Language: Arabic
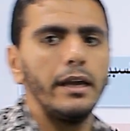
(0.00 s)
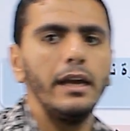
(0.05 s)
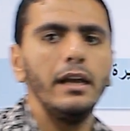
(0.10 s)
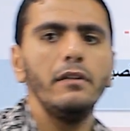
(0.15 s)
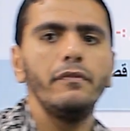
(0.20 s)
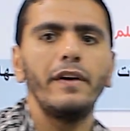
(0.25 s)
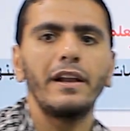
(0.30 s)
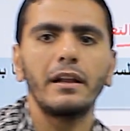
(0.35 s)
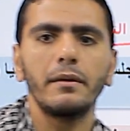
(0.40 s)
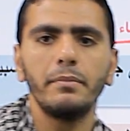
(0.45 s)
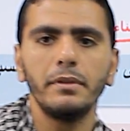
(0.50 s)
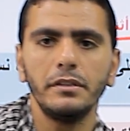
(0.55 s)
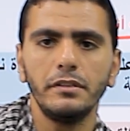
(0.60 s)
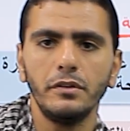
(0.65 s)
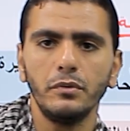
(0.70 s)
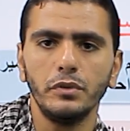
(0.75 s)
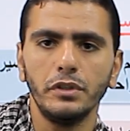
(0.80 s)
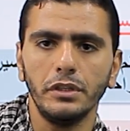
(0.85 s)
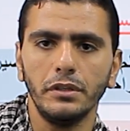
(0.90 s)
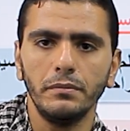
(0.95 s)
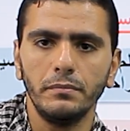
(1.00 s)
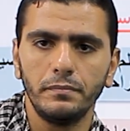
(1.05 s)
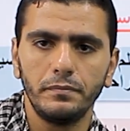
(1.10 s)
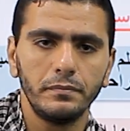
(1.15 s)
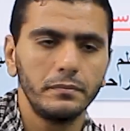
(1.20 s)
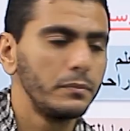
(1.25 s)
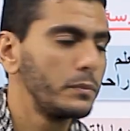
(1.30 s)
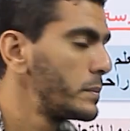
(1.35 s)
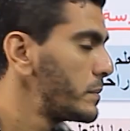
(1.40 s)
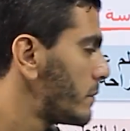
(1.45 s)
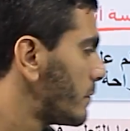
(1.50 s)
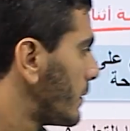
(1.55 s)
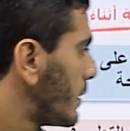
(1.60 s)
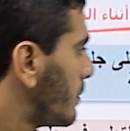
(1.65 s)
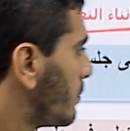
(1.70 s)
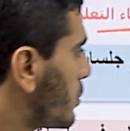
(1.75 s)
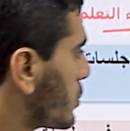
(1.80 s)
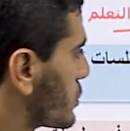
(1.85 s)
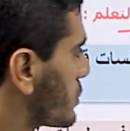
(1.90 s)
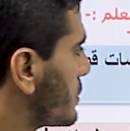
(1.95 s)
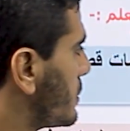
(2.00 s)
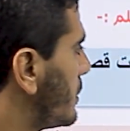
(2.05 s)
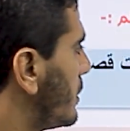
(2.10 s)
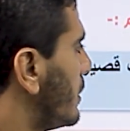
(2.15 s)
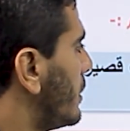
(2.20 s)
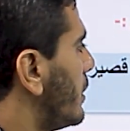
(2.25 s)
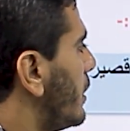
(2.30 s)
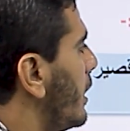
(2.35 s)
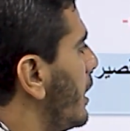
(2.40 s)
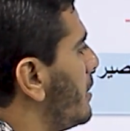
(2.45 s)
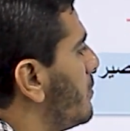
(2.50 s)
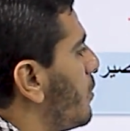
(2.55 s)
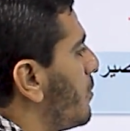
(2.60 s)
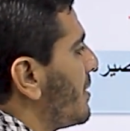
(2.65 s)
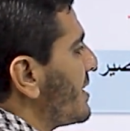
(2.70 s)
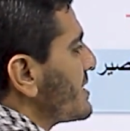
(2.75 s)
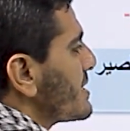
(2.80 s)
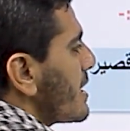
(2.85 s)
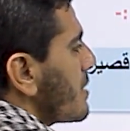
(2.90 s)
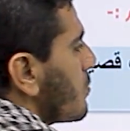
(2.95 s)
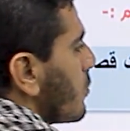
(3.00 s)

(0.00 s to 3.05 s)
ايه الفرق بين دي ودي؟ بص الممارسة